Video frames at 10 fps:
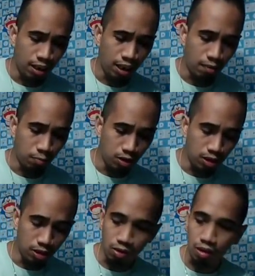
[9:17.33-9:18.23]
Kaya po
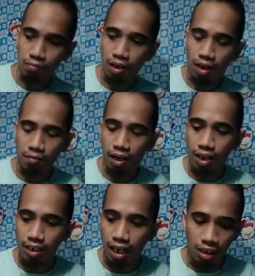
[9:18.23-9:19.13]
tingin ko eh baka
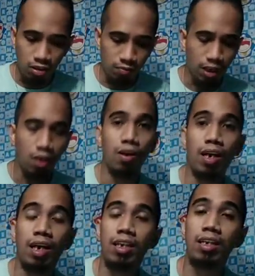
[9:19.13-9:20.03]
makadihado magkaroon
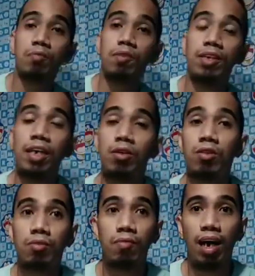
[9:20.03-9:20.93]
agad ng dividendo
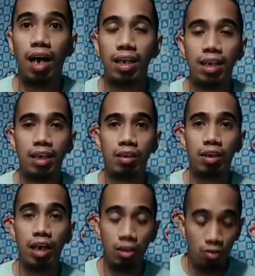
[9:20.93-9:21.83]
yung mga ating
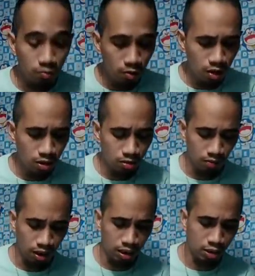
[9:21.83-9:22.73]
carryovers o
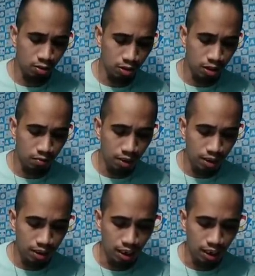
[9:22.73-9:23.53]
mga exotic bets.